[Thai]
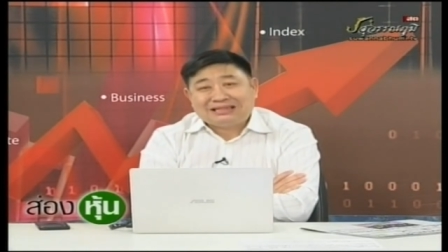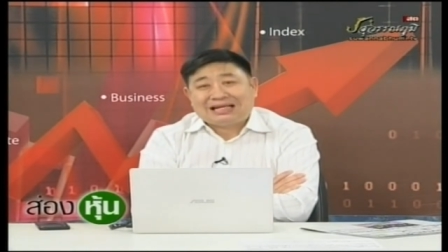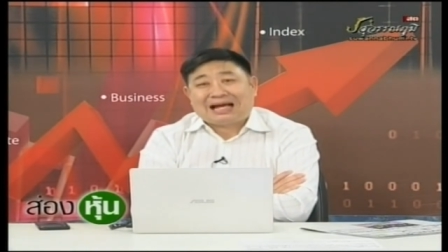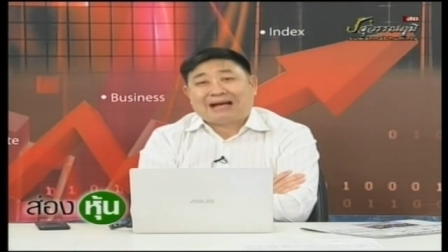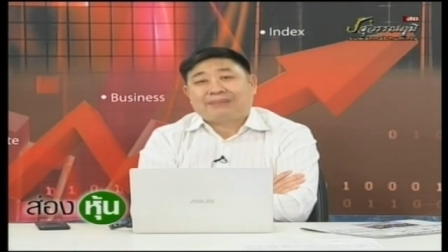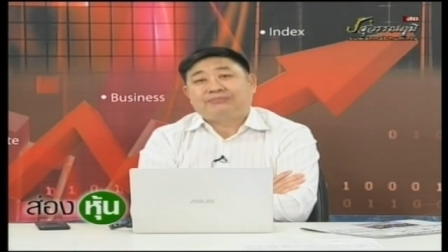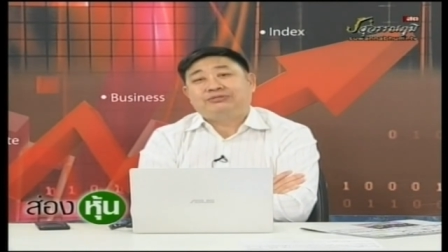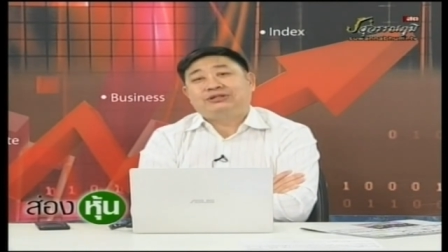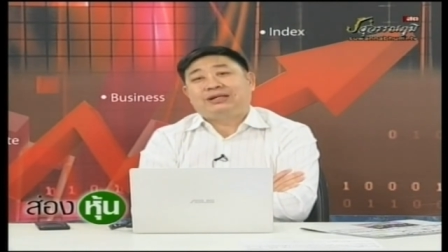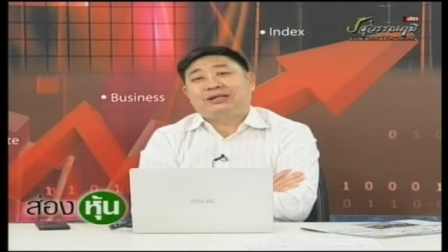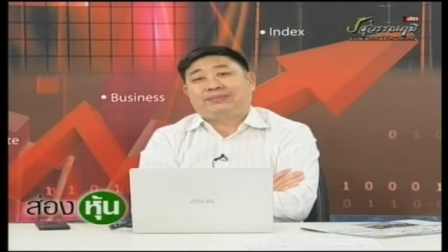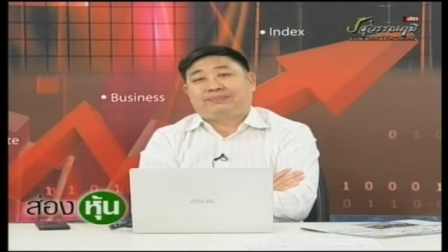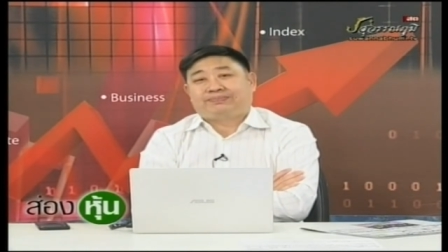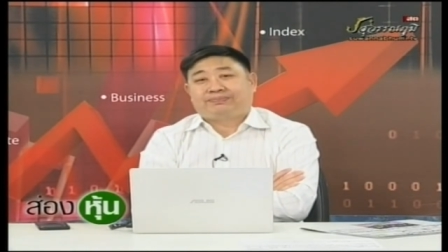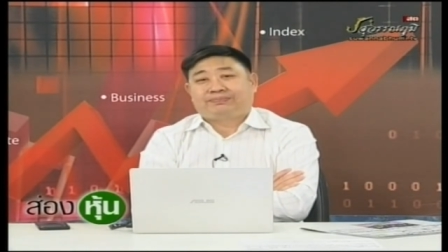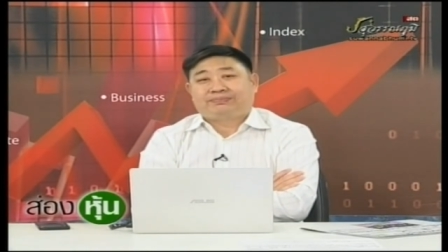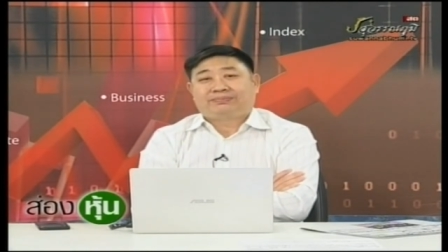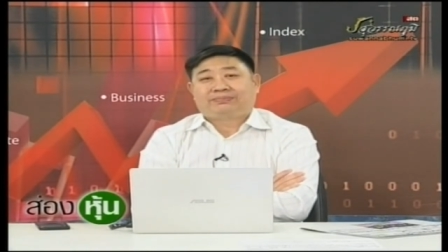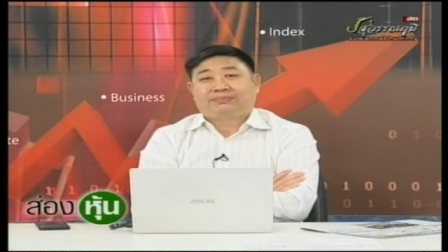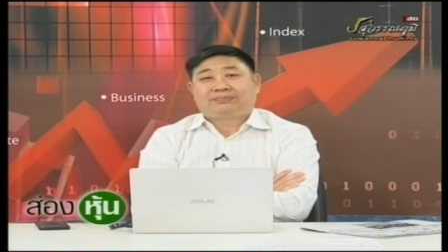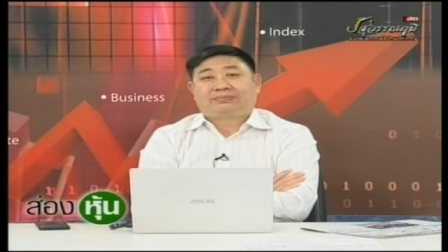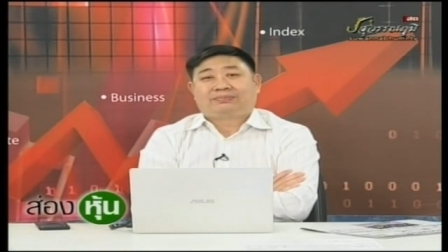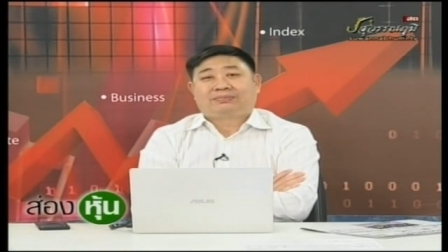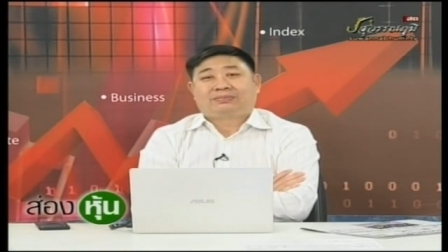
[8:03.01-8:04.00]
สามสิบ
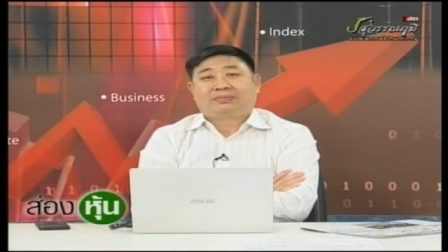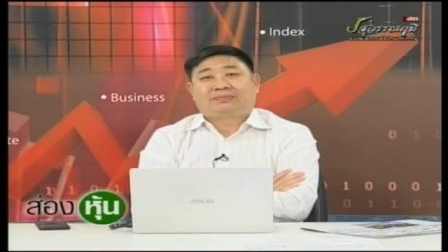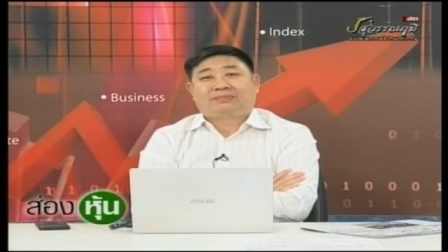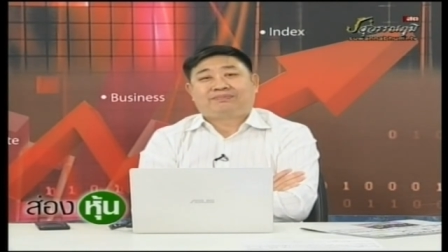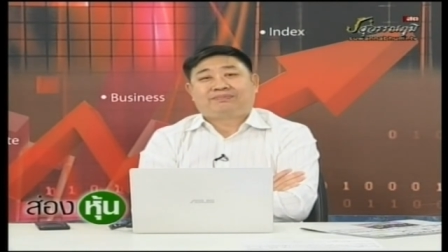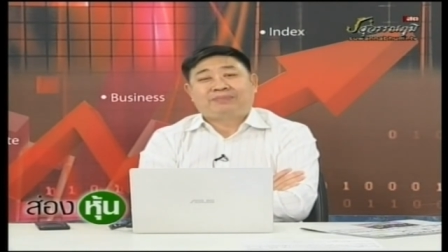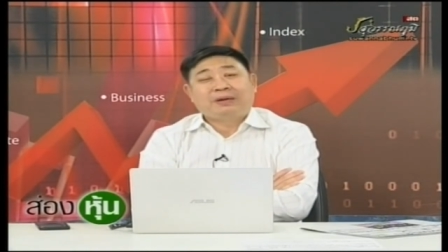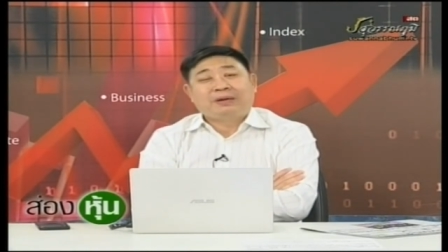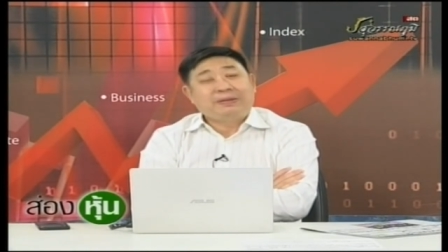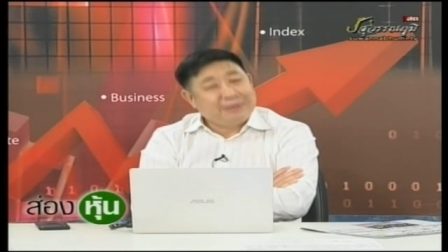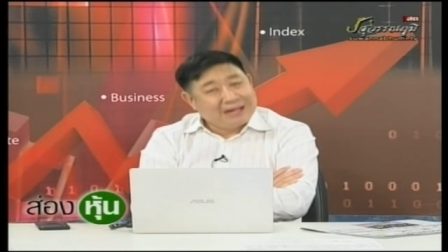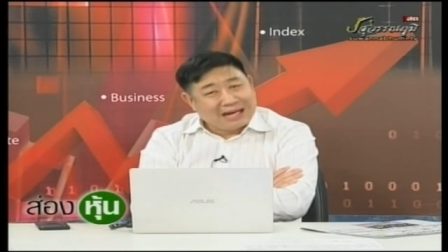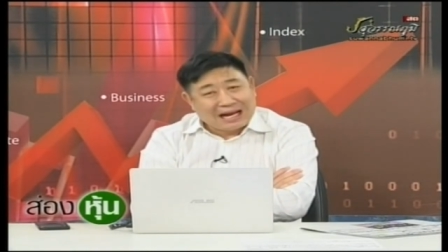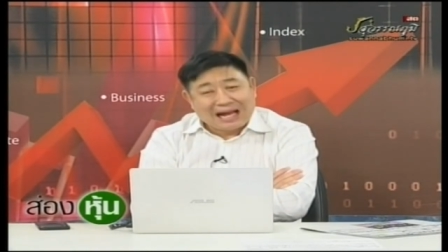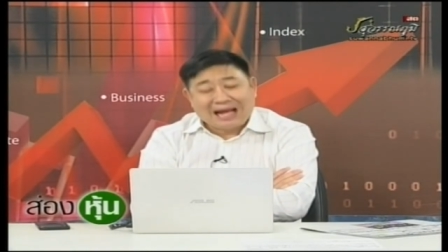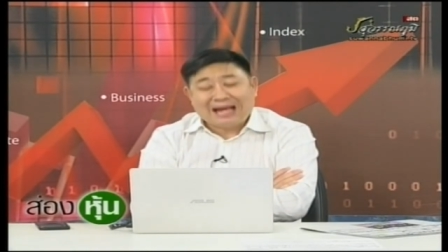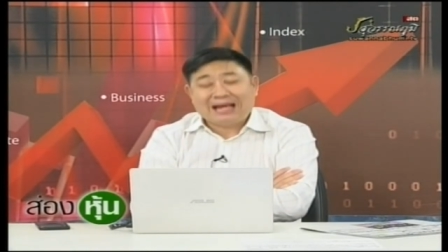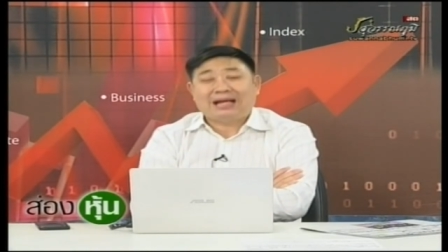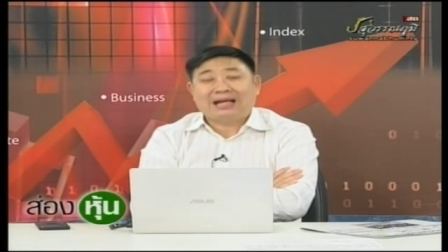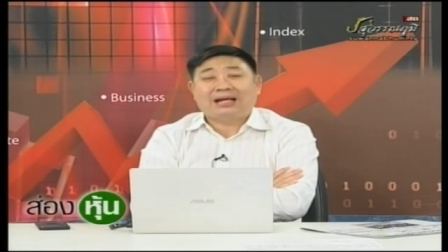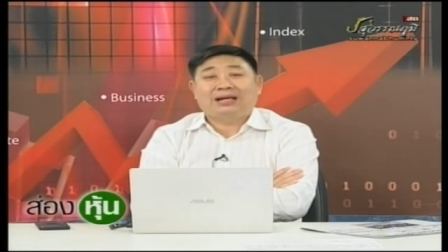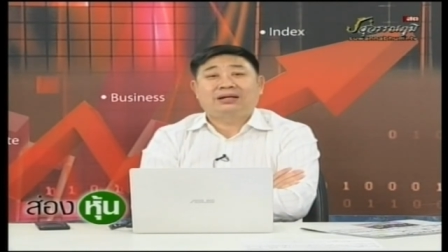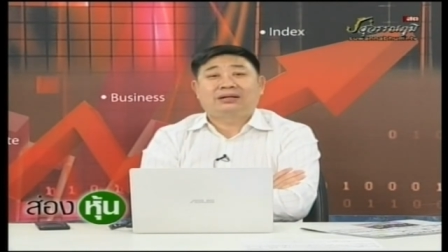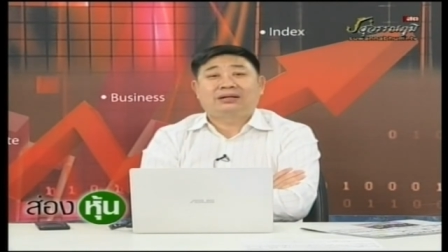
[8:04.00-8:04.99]
เป็นไปได้
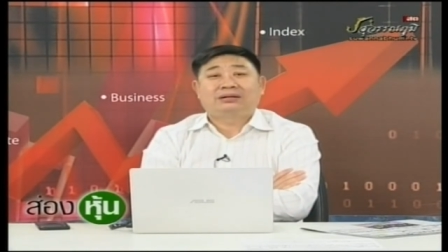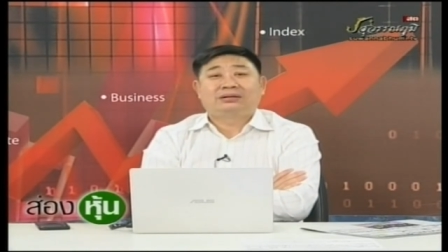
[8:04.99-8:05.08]
ฮะ